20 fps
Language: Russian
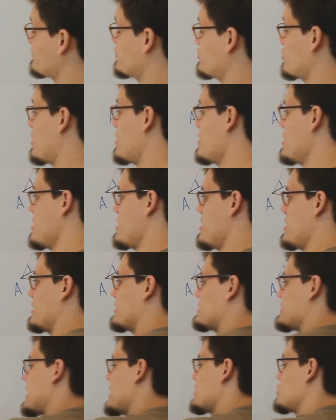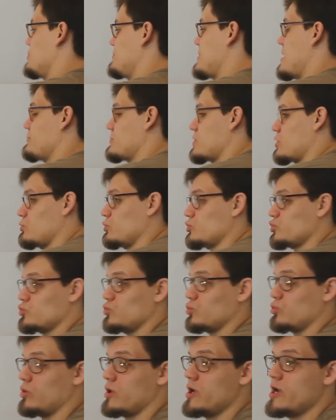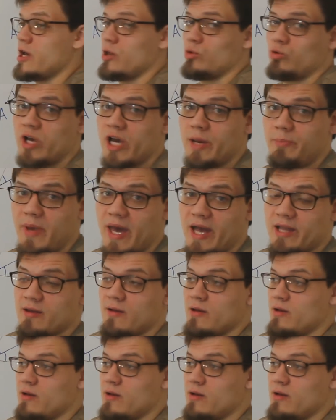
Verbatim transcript: Все. Сразу имеем такую штуку. Ну и опять,